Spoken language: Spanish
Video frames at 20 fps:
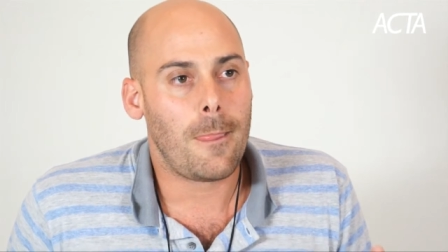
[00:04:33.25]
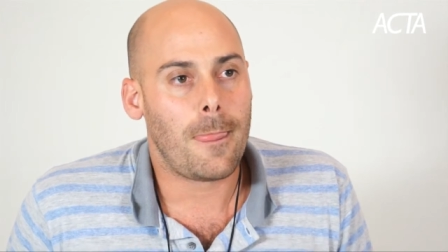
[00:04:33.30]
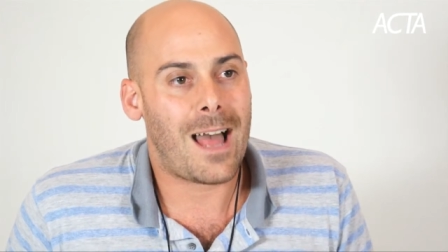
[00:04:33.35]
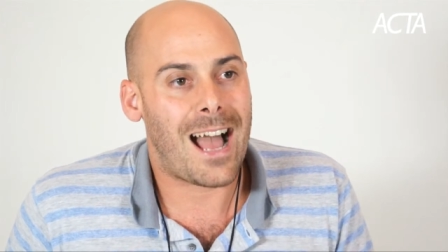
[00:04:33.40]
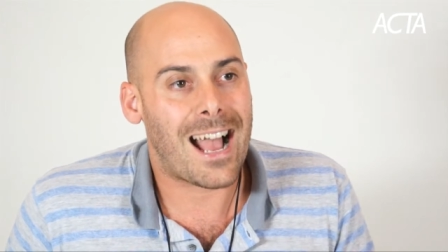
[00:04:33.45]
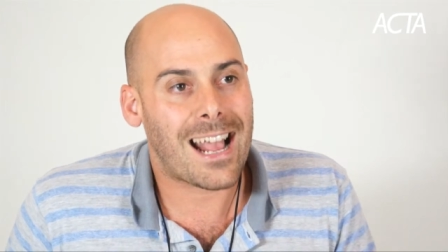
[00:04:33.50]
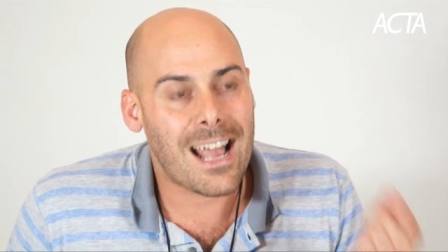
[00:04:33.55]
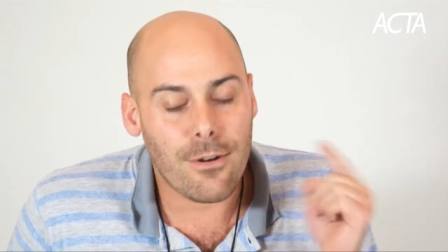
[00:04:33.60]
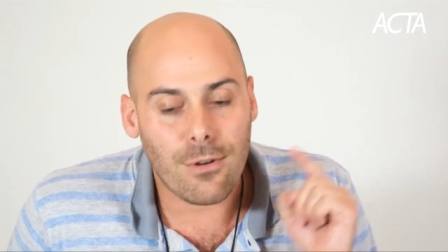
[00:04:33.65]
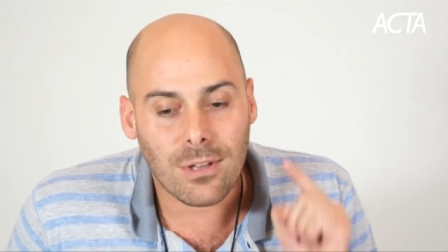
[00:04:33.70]

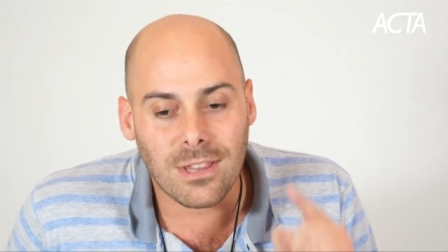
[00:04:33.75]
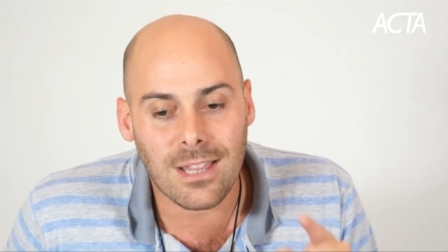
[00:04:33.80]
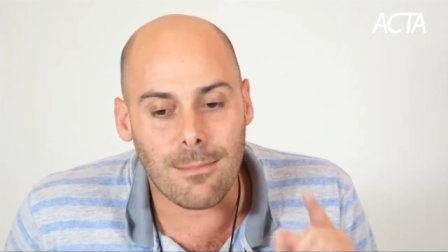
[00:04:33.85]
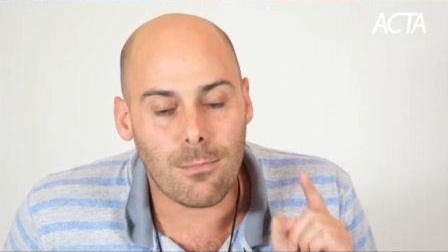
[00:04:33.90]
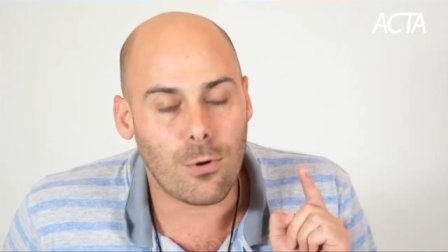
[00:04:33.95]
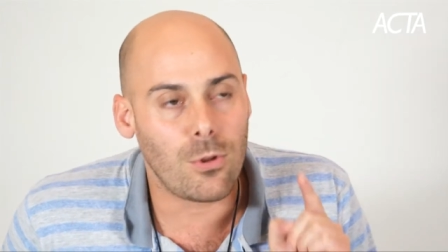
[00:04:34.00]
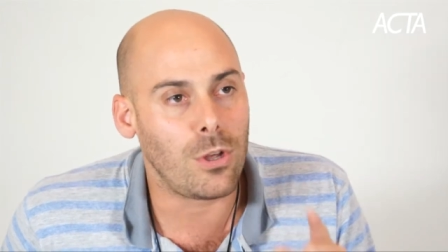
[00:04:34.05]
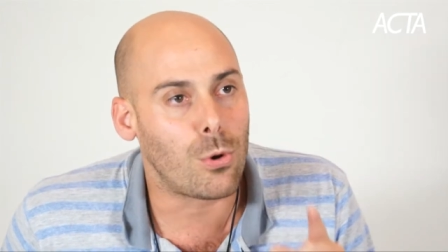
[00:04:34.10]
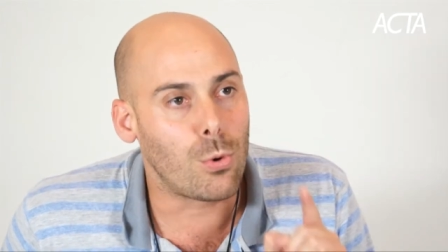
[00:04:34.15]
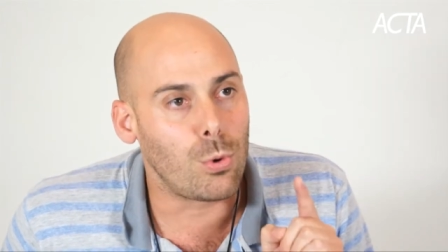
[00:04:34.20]
Acá no
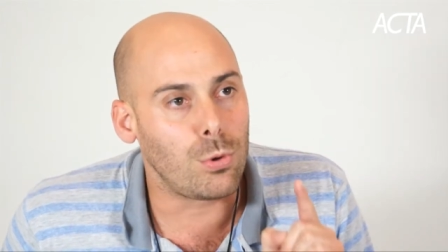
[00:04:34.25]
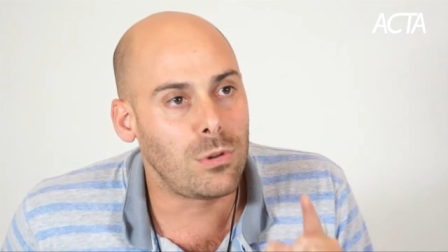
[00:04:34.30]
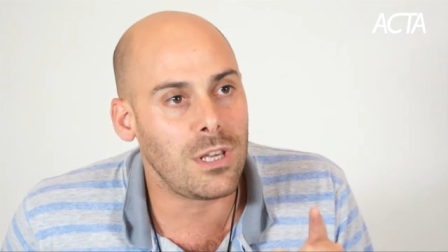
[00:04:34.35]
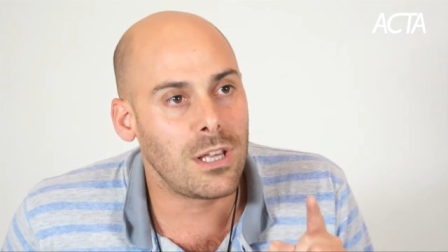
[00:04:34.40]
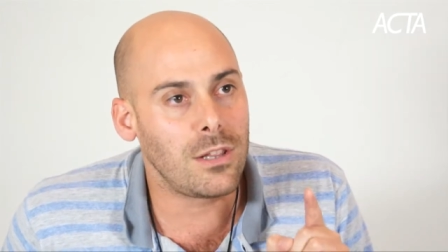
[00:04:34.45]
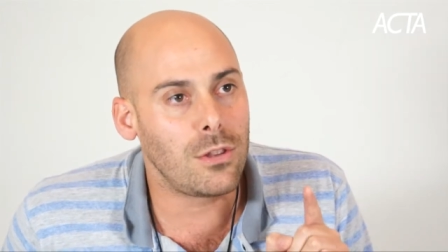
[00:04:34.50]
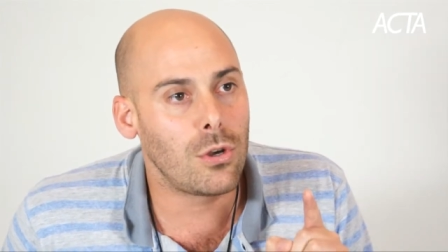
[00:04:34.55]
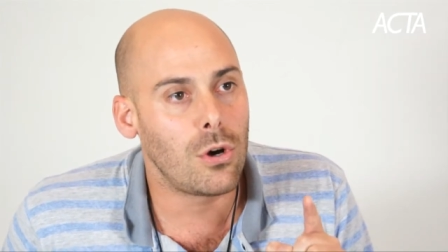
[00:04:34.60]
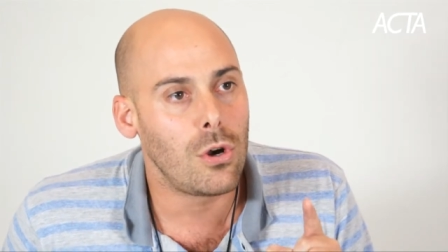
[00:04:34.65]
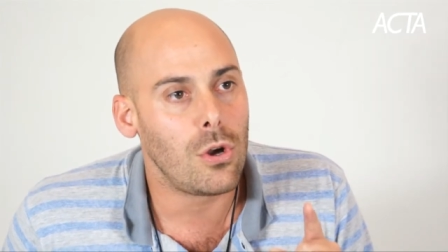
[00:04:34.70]
estamos
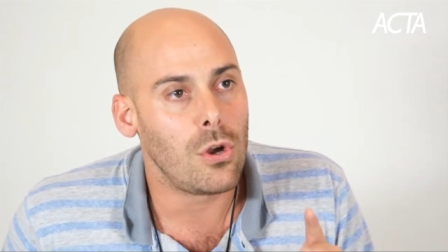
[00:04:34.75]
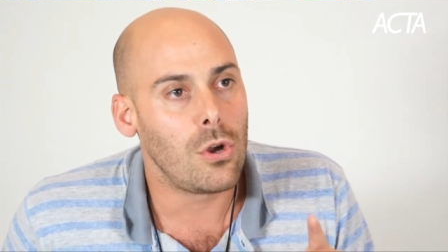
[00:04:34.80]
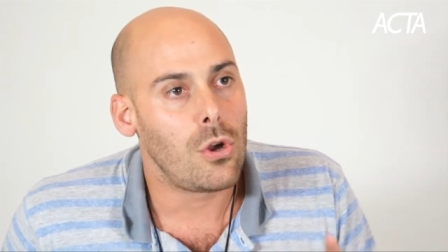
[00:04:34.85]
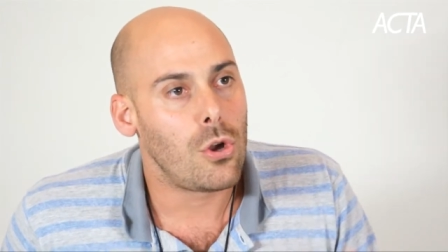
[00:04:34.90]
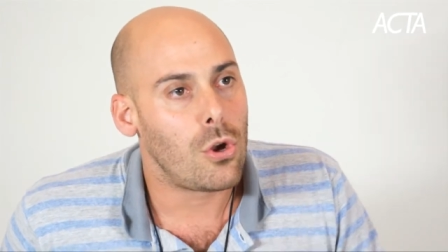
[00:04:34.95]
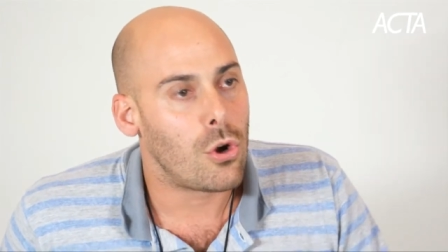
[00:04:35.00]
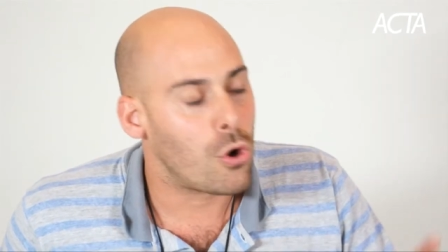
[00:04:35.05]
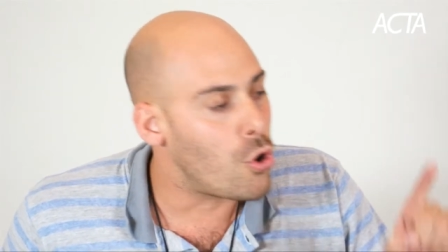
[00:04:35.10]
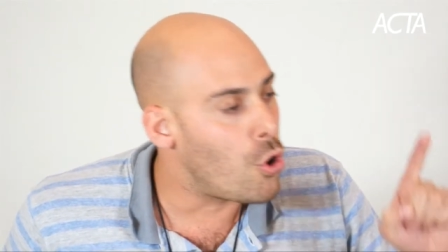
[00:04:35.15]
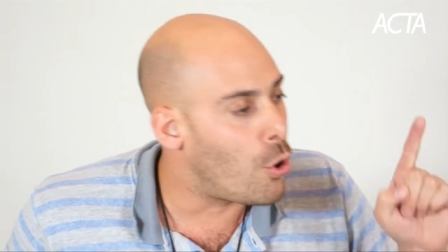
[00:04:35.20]
discutiendo
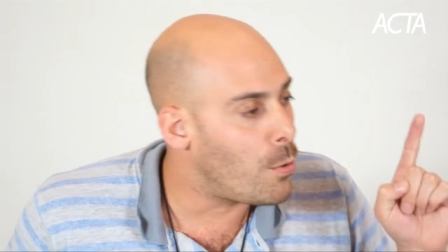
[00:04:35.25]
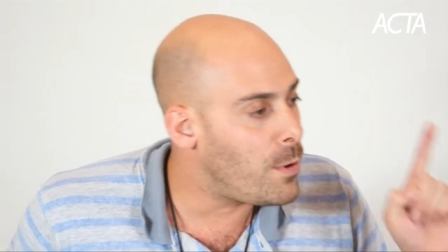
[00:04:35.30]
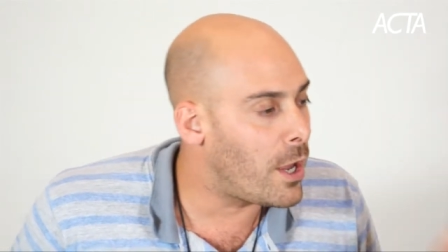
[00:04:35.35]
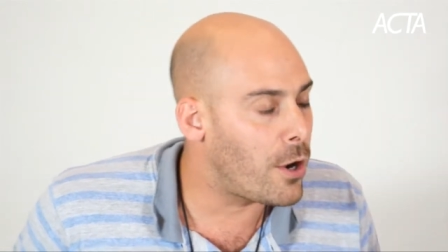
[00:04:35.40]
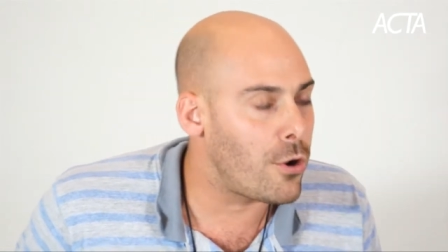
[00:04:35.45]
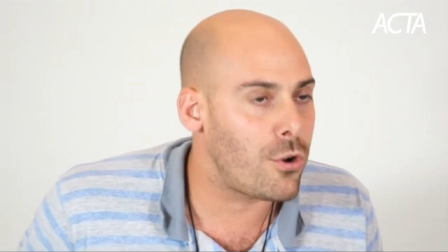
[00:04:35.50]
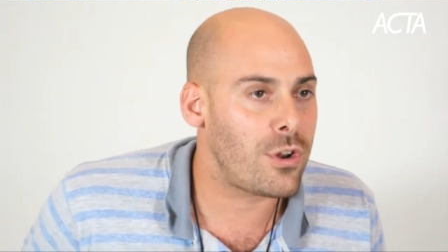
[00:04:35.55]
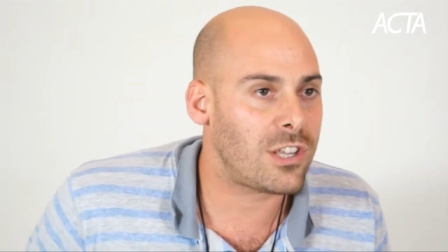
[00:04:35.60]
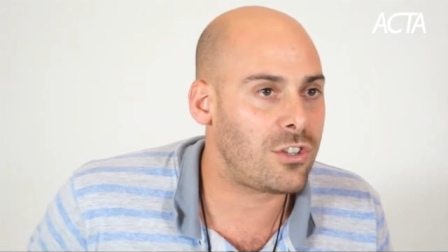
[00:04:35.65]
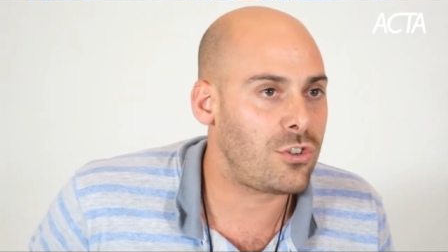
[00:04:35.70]

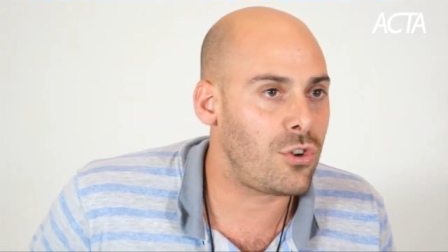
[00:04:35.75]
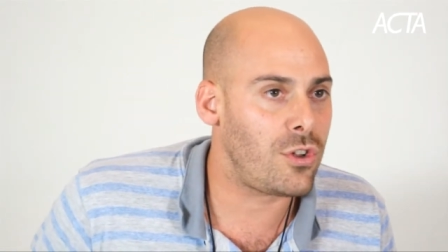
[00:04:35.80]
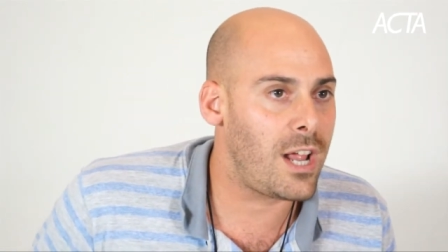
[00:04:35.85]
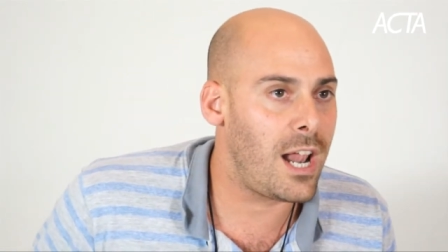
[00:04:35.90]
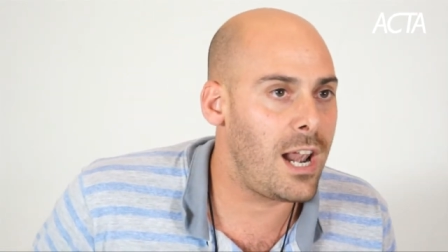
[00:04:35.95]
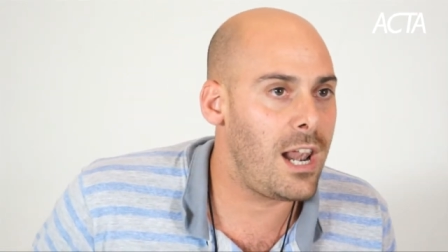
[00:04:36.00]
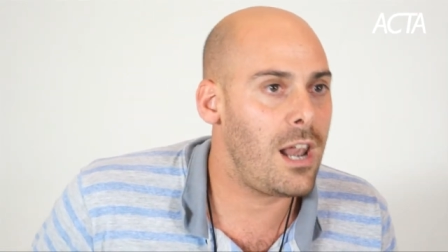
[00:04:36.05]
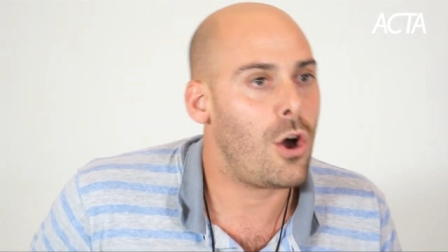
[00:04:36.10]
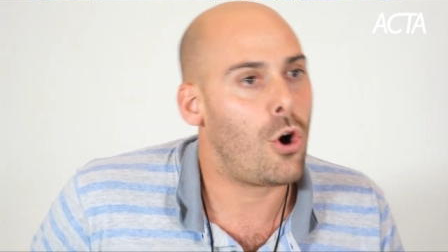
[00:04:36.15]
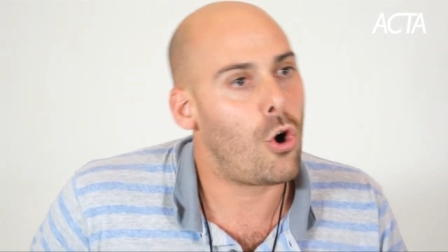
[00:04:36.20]
gobierno
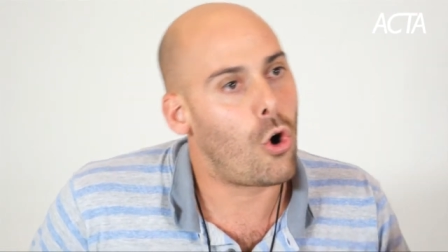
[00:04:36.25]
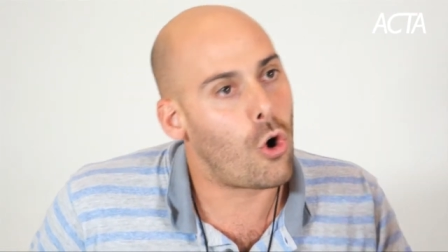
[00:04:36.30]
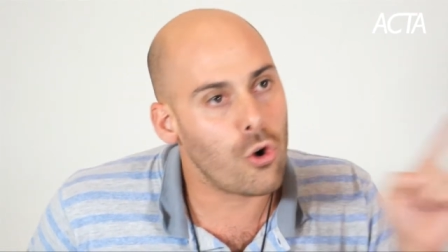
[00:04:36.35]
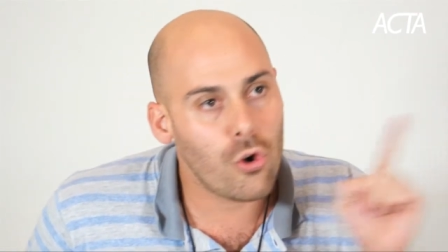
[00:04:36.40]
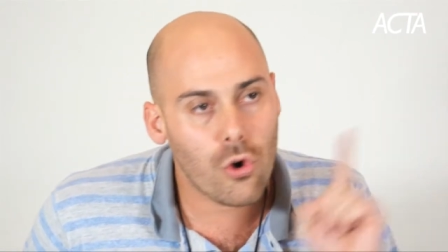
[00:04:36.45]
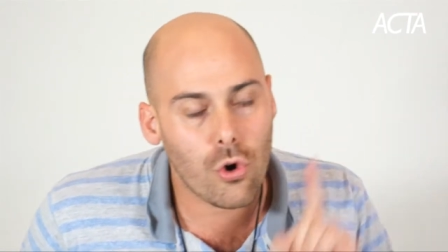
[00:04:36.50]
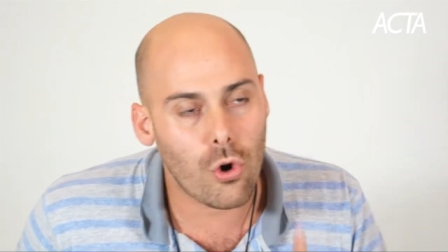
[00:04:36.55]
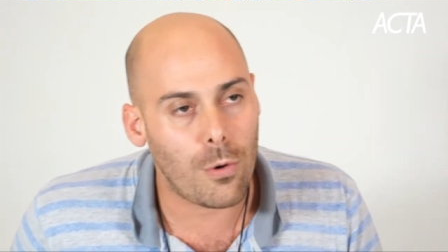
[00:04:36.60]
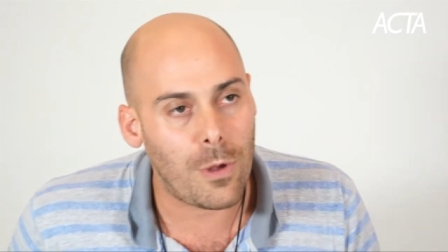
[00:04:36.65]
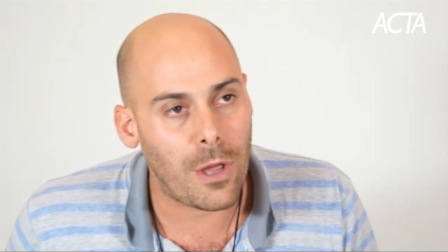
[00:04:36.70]
nacional o
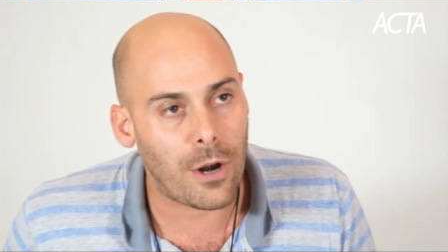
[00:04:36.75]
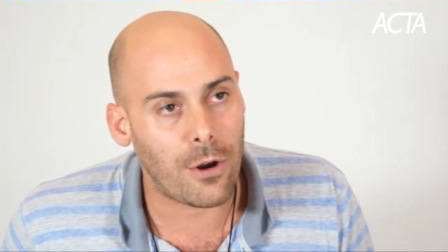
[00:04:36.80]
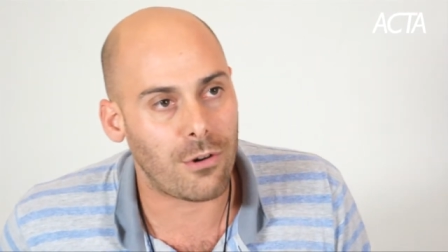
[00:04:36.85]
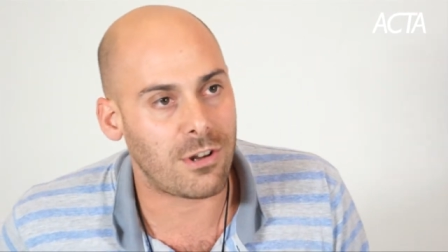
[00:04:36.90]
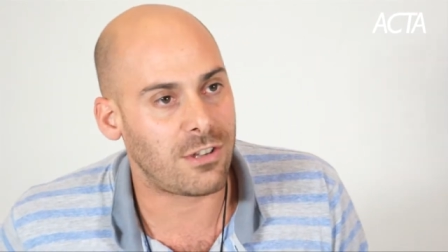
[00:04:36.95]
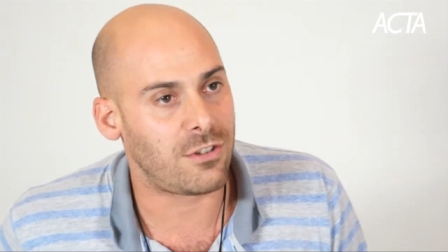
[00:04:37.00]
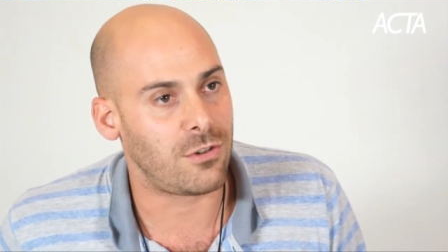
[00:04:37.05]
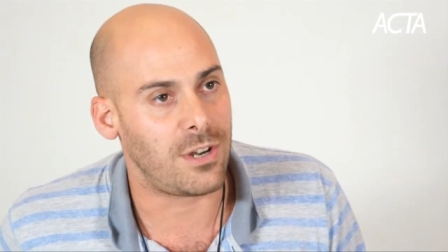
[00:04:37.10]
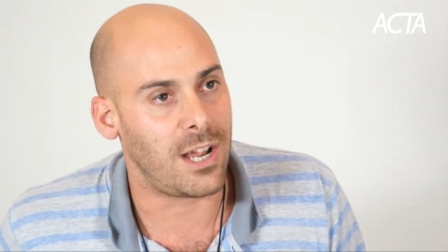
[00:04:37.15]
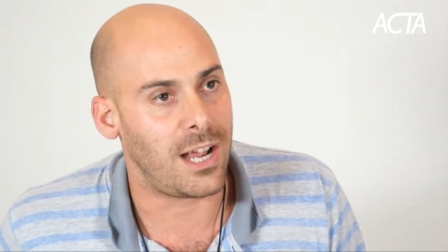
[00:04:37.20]
no gobierno
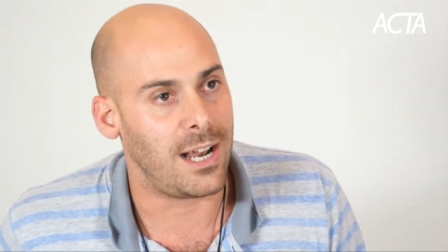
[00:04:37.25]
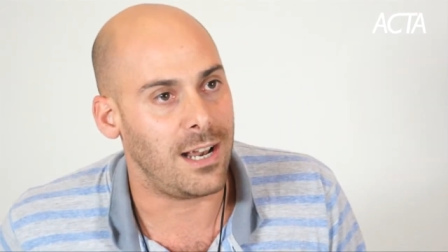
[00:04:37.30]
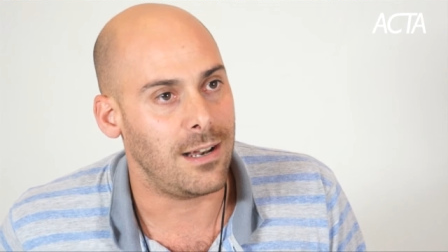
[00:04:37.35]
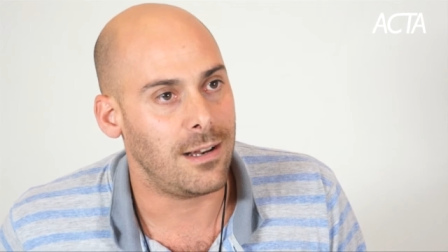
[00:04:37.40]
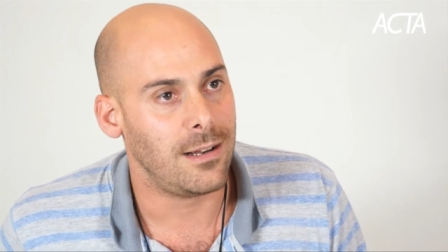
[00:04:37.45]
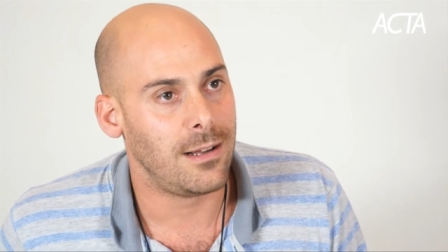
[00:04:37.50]
nacional.